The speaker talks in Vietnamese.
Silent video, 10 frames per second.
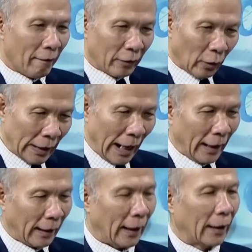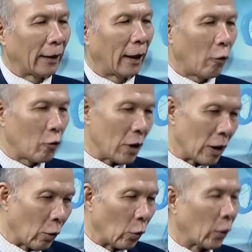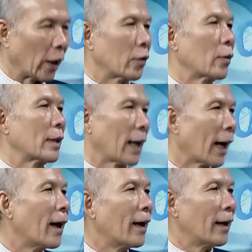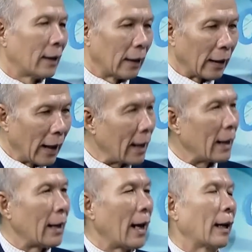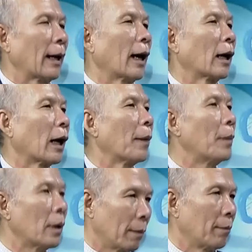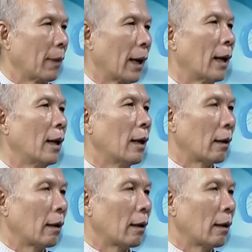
Và rõ ràng là theo nhiều cái chuyên gia thì đây đang là cái mức mà